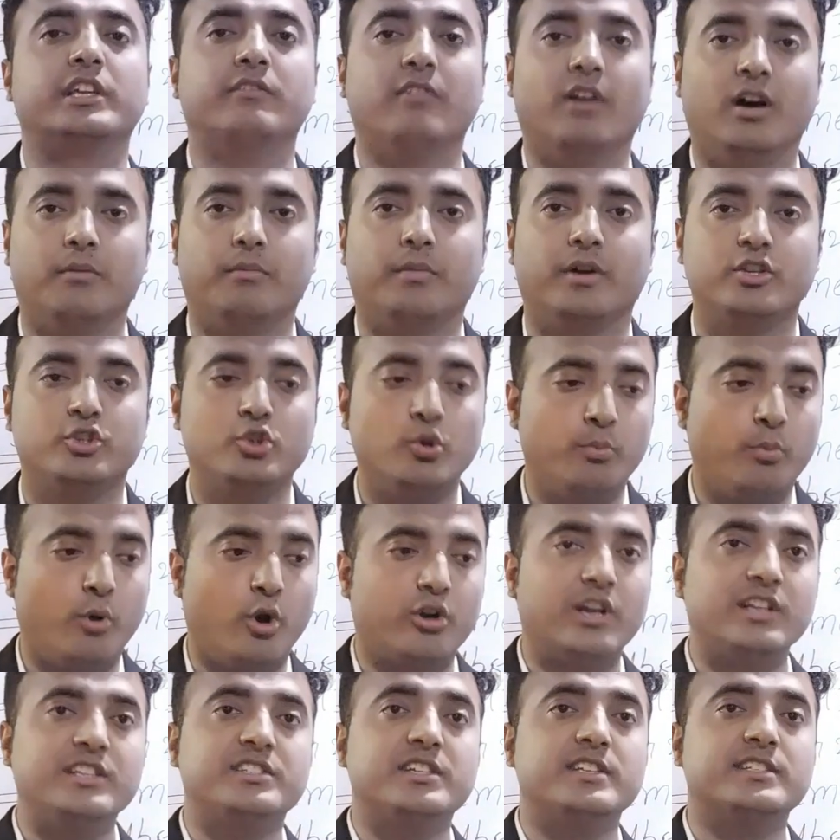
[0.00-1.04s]
थी वहाँ पर जो
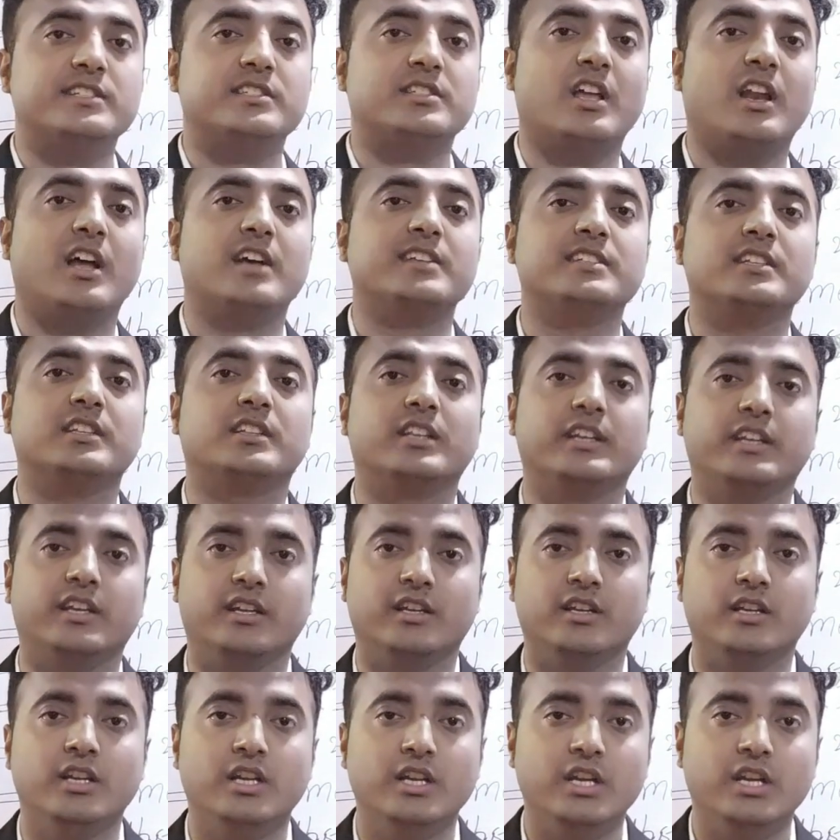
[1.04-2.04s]
बॉर्डर जिस तरह से थे